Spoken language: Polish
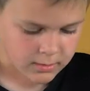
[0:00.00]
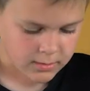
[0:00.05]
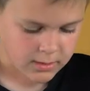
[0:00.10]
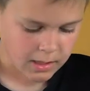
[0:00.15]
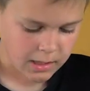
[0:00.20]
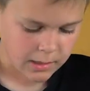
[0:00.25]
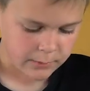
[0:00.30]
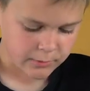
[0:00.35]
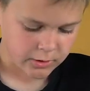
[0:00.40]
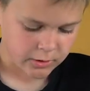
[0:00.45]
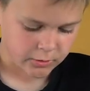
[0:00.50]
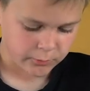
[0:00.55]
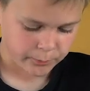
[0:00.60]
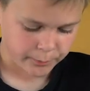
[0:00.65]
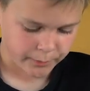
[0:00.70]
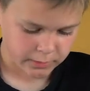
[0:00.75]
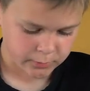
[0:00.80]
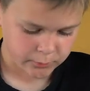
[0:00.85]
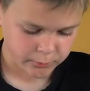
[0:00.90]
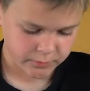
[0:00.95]
Kamień
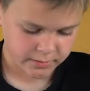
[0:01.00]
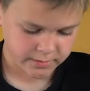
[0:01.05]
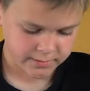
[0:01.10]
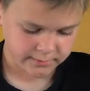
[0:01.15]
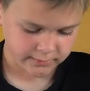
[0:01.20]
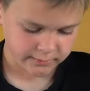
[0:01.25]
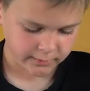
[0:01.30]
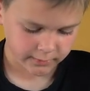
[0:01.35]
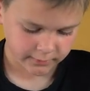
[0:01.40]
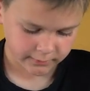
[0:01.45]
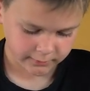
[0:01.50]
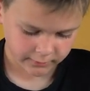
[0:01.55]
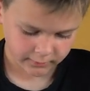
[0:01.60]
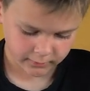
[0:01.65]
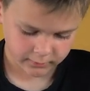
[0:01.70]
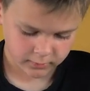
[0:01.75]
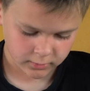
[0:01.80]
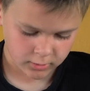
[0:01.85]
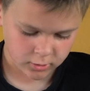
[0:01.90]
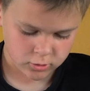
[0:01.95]
spadł mi z serca.
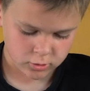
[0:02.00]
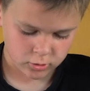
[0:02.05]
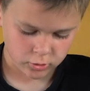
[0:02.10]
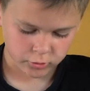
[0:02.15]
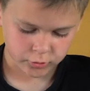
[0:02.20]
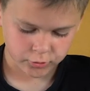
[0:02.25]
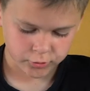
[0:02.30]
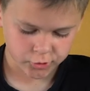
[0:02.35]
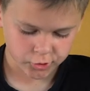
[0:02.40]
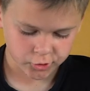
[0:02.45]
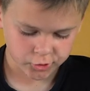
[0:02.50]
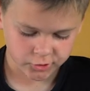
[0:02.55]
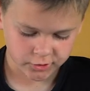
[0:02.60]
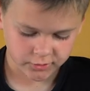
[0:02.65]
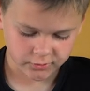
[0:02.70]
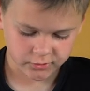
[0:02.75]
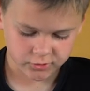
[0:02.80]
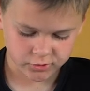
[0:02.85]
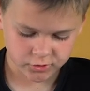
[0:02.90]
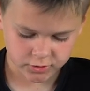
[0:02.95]

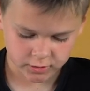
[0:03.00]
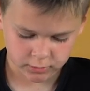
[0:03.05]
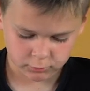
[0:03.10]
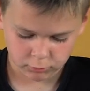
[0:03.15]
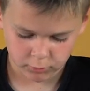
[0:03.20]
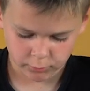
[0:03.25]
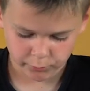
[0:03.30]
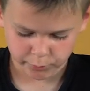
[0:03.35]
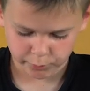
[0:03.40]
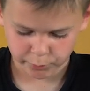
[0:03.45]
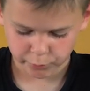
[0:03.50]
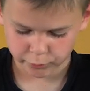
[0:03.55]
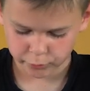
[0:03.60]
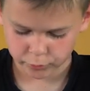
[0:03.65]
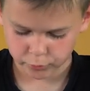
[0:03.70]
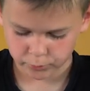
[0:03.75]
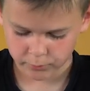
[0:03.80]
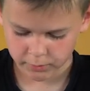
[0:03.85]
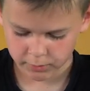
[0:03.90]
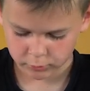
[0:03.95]
Ostrożnie zszedłem z
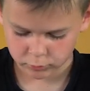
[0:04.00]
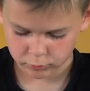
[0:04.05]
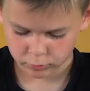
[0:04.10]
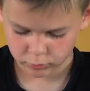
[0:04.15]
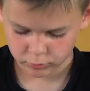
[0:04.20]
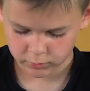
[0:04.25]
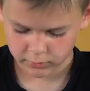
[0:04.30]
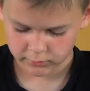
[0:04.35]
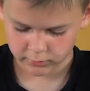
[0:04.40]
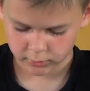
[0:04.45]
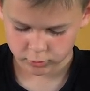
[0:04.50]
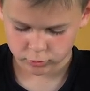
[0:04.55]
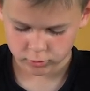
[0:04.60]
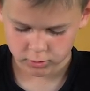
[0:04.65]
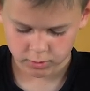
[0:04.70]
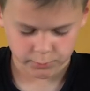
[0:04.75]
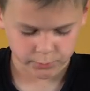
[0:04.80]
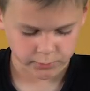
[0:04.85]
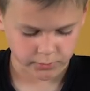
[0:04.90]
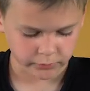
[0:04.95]
postumentu i
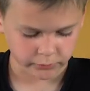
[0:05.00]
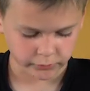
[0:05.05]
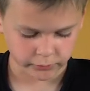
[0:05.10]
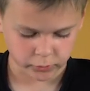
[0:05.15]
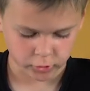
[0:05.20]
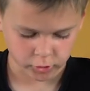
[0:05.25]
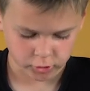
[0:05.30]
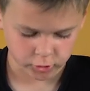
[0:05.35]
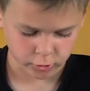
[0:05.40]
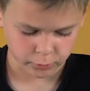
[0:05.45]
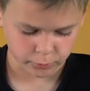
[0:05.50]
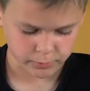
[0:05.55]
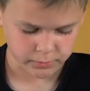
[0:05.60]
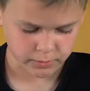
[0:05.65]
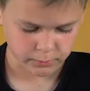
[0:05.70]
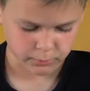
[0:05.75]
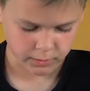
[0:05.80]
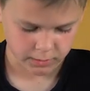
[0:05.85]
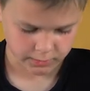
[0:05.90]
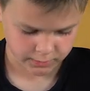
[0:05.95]
zacząłem iść w stronę
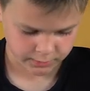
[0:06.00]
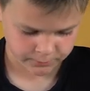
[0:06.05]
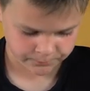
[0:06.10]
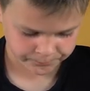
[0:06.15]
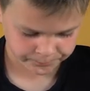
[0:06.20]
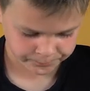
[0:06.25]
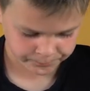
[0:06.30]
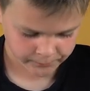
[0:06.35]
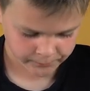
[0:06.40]
plebanii.